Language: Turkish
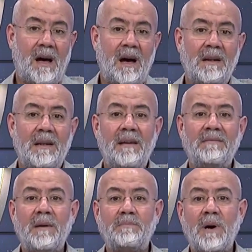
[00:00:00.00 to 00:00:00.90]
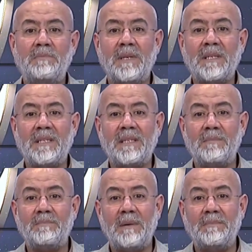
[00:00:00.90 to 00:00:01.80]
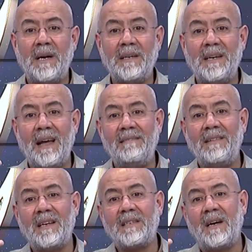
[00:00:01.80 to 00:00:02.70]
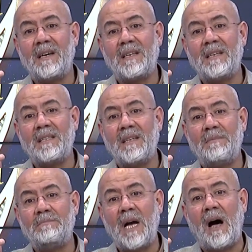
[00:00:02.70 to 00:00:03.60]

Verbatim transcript: anne ve babası, babanın evlat hakkında bir